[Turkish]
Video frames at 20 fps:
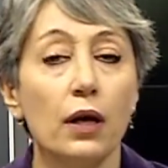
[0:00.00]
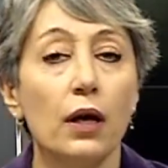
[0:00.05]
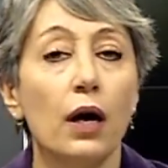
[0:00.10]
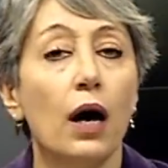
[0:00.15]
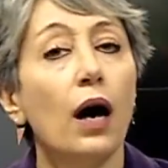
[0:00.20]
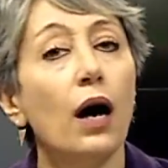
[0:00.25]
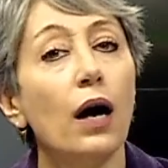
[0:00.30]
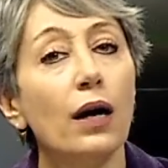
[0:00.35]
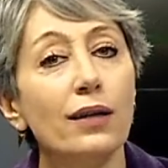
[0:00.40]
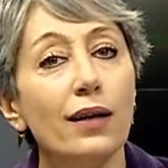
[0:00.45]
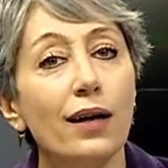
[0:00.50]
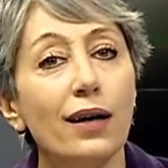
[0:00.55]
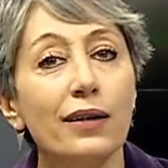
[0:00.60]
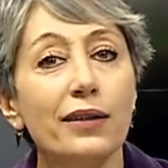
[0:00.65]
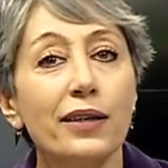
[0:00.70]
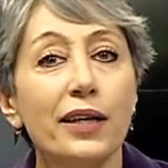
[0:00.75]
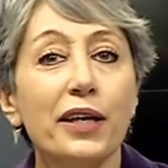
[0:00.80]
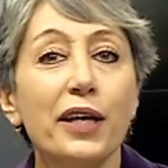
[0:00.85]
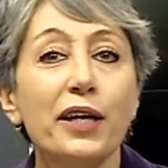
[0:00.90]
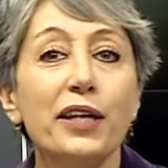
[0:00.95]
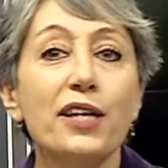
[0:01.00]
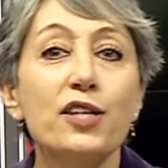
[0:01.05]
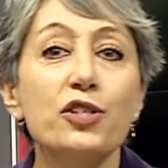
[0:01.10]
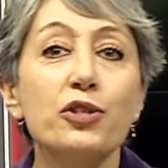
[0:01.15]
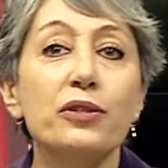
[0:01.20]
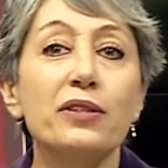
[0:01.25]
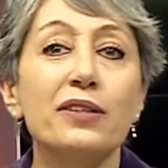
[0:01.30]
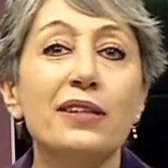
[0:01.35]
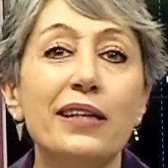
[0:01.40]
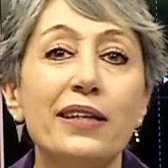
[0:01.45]
Hala yaya
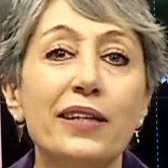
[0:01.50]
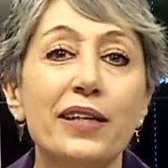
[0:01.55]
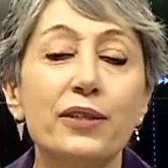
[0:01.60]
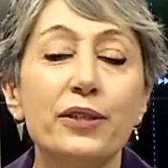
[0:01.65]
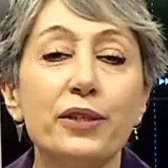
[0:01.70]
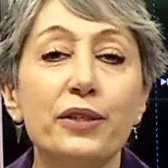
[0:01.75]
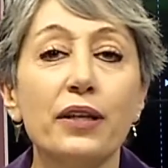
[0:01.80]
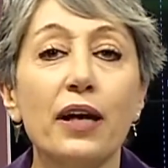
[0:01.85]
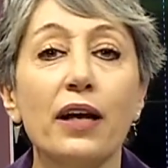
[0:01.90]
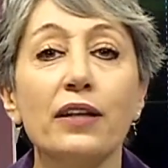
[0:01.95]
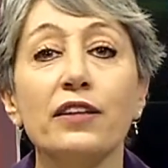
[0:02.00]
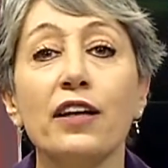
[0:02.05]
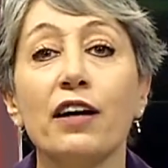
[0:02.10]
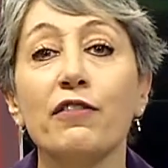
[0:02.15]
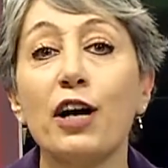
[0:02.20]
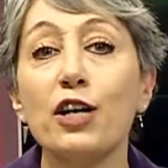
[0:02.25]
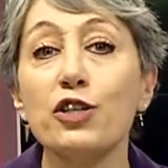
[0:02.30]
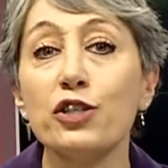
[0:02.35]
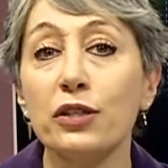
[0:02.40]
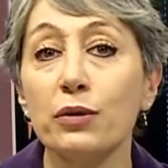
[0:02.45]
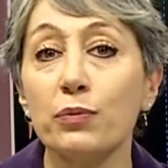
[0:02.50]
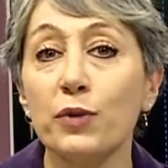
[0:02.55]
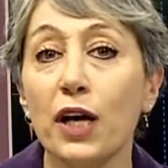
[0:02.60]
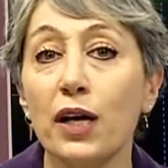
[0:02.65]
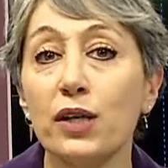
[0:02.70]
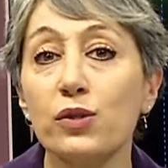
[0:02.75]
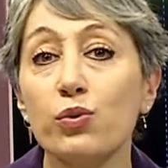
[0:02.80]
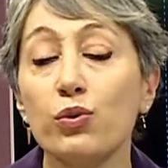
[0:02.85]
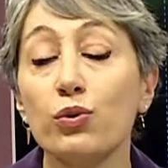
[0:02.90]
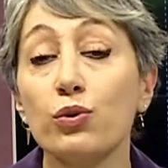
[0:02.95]
geçidine gelirken yavaşlamayan
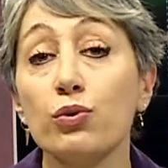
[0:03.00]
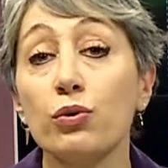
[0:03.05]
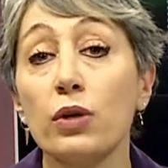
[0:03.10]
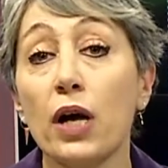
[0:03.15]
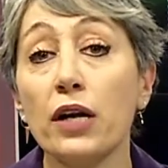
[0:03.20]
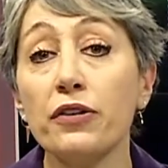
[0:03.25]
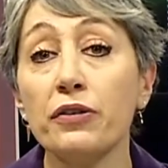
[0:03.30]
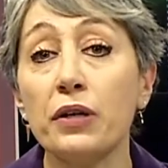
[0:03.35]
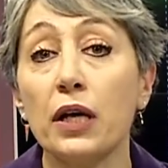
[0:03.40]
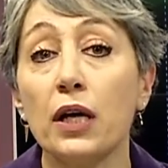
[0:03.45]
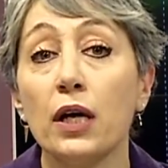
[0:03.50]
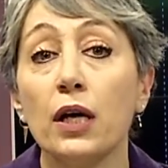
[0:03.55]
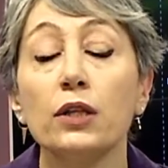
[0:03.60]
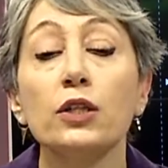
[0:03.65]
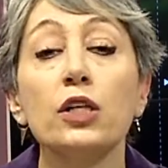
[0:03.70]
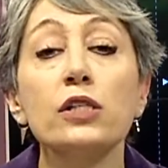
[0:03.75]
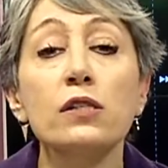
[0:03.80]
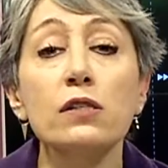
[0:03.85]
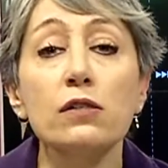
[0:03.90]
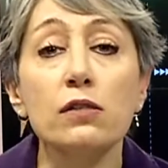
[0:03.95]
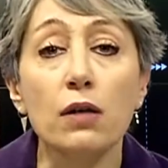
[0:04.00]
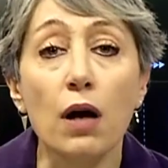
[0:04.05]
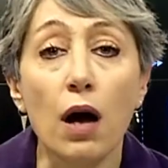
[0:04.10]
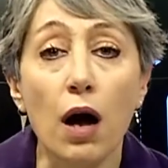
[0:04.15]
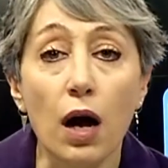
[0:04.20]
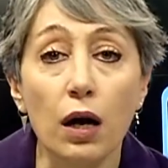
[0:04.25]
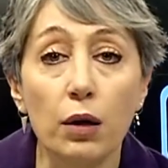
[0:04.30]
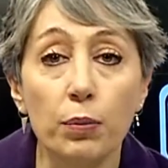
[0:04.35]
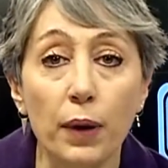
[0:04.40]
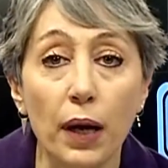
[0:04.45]
sürücüler nasılsa
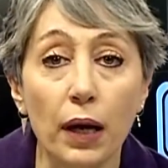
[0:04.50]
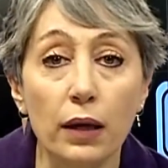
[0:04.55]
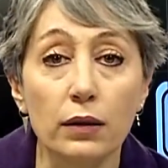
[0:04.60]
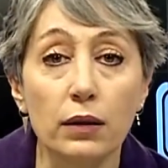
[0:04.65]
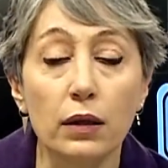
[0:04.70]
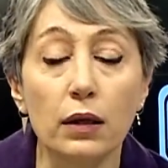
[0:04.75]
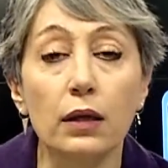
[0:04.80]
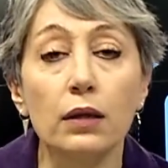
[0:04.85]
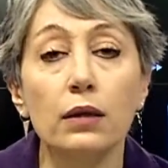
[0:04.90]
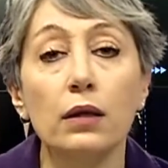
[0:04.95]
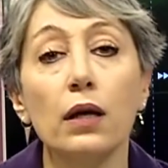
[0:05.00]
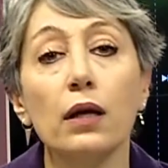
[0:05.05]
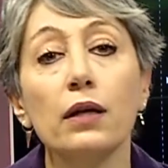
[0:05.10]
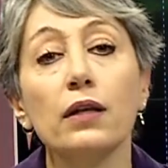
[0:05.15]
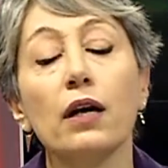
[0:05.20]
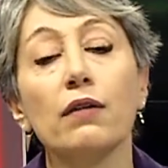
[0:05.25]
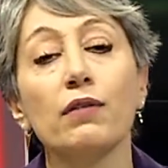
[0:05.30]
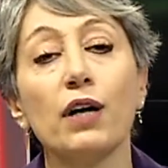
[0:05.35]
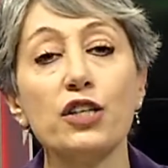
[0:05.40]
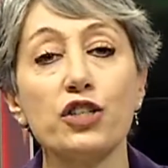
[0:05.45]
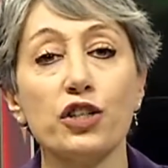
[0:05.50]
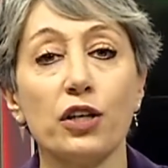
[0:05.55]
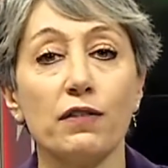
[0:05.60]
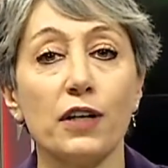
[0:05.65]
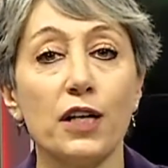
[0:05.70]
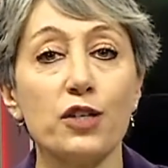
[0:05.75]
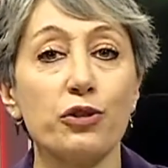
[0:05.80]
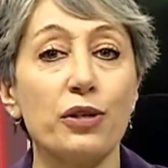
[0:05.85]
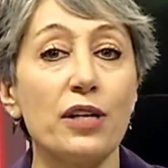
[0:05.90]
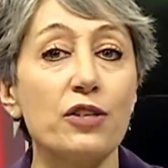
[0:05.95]
hak bende diye yavaş
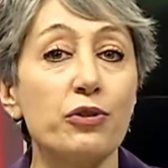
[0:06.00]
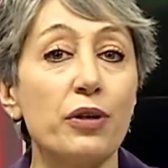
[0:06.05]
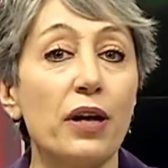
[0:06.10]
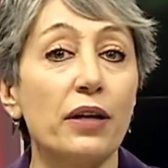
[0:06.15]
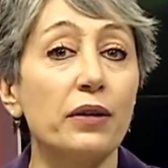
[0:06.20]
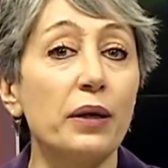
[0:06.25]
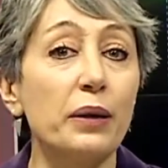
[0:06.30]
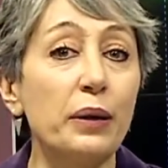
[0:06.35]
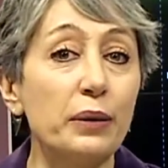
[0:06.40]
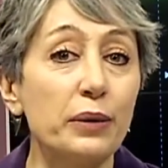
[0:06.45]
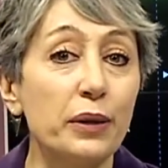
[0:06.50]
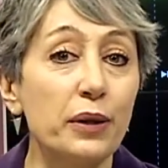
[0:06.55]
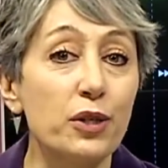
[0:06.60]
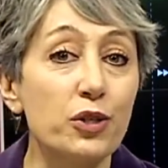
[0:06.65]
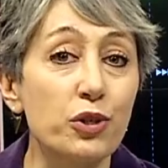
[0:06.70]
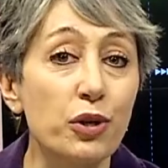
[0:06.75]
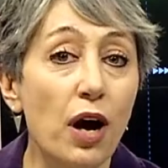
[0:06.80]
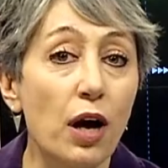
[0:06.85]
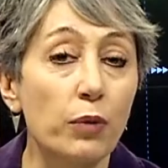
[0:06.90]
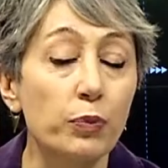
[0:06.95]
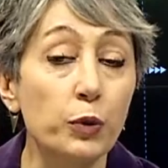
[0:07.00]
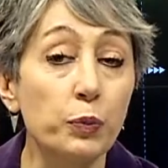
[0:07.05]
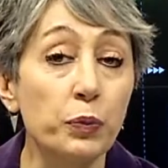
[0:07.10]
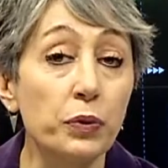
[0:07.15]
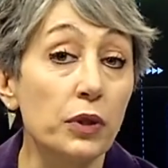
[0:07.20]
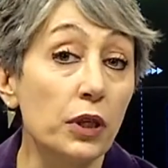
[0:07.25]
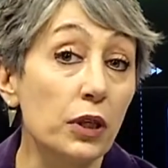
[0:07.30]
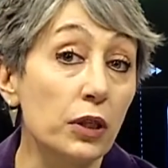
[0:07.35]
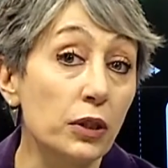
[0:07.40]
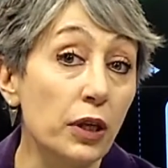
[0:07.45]
yavaş geçen yayalara çarpıp
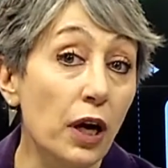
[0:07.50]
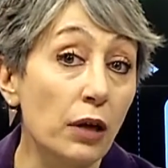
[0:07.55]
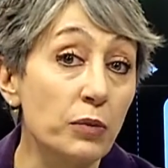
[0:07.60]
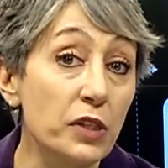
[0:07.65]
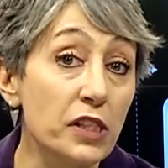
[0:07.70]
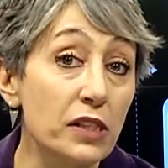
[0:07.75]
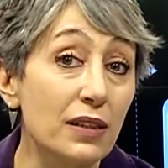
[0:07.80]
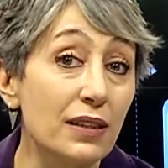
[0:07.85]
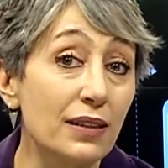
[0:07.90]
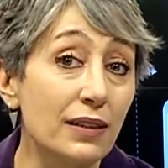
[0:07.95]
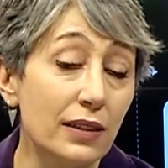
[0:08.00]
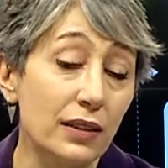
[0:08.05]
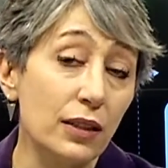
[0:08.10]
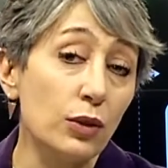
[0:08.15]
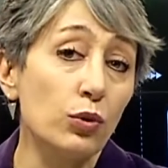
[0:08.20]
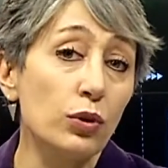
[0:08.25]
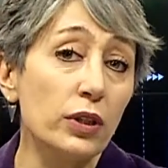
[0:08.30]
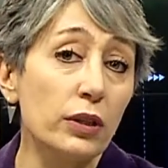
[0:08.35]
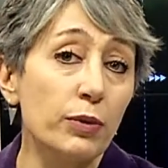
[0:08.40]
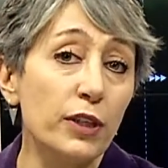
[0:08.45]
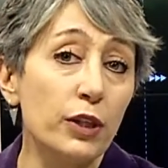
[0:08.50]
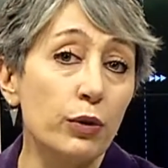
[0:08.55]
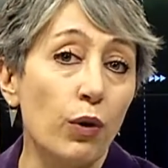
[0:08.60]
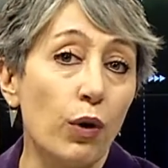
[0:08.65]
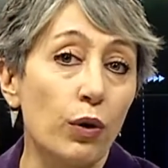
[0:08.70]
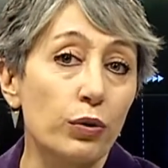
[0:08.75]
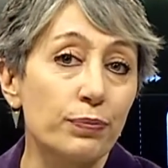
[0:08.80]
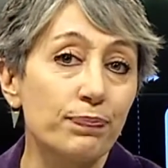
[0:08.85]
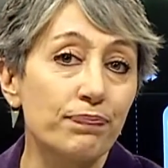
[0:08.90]
yaralanmasına neden olabiliyor.